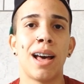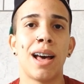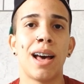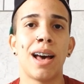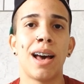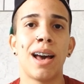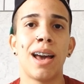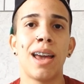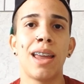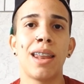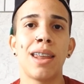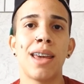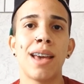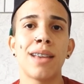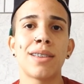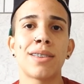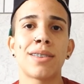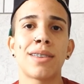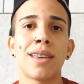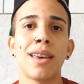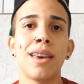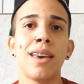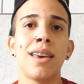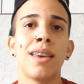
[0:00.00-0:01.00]
Aí
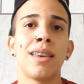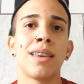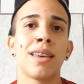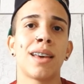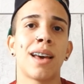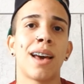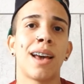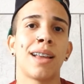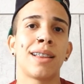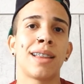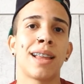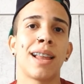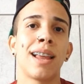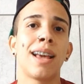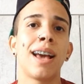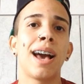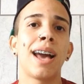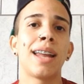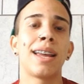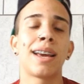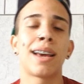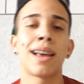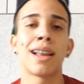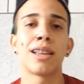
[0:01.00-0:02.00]
nessa aí, aí tá
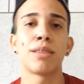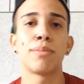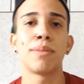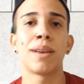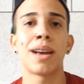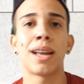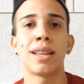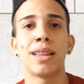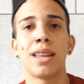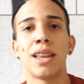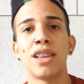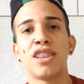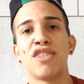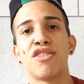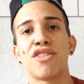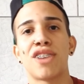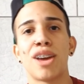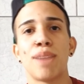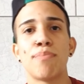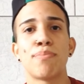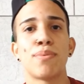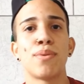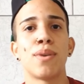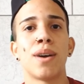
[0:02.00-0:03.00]
ligado? Aquelas brincadeiras de
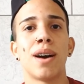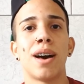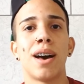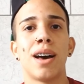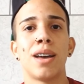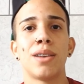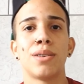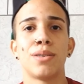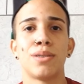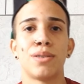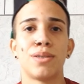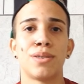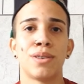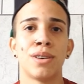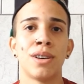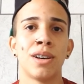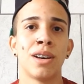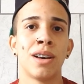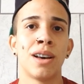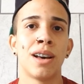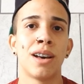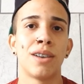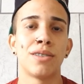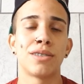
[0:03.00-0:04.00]
ficar empurrando
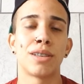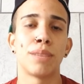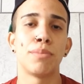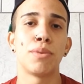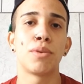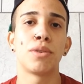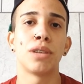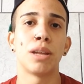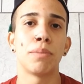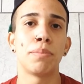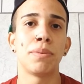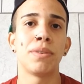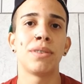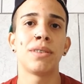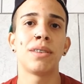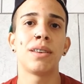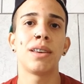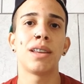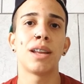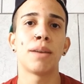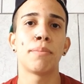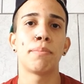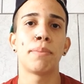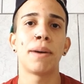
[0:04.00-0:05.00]
os amigos na
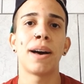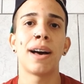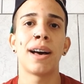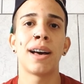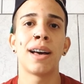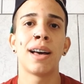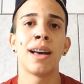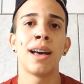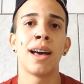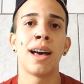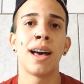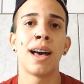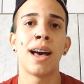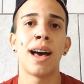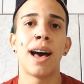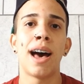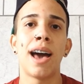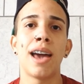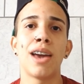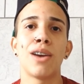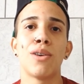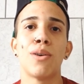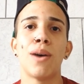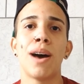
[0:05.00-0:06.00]
piscina, pá.
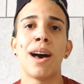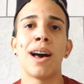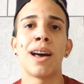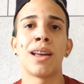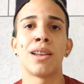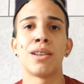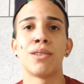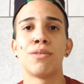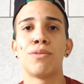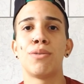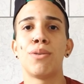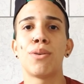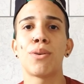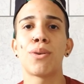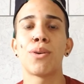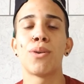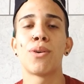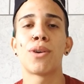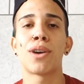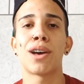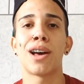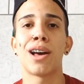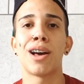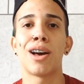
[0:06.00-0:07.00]
Aí eu, ah, não vou
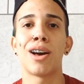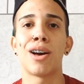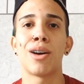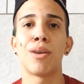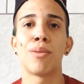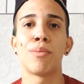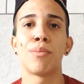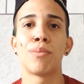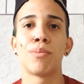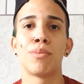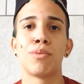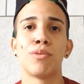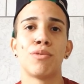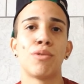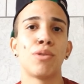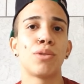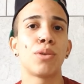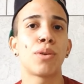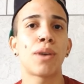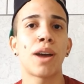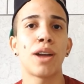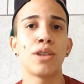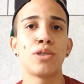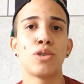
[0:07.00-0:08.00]
colocar, não vou
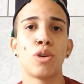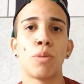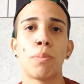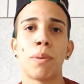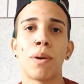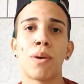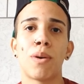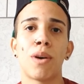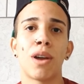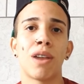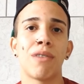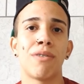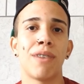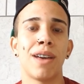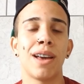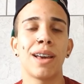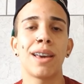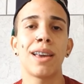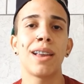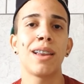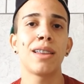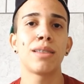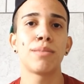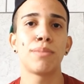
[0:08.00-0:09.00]
trocar de roupa agora, vai
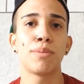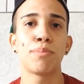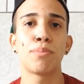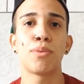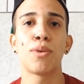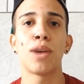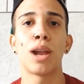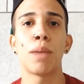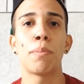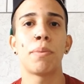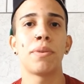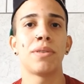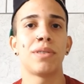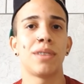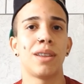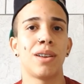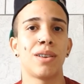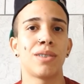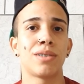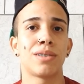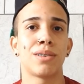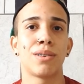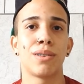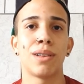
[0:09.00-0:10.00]
que eles me empurram na
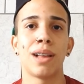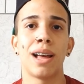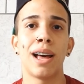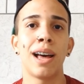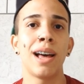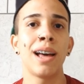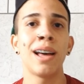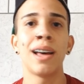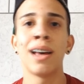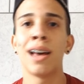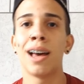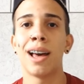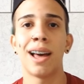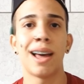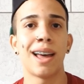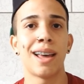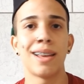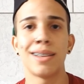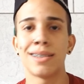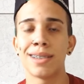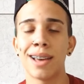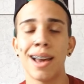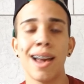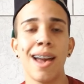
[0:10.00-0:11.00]
piscina com o celular,
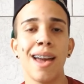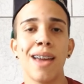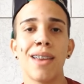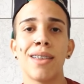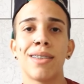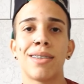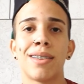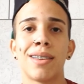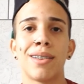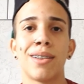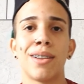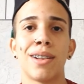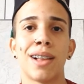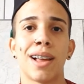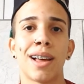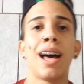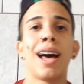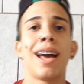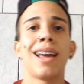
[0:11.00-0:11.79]
aí já era o celular.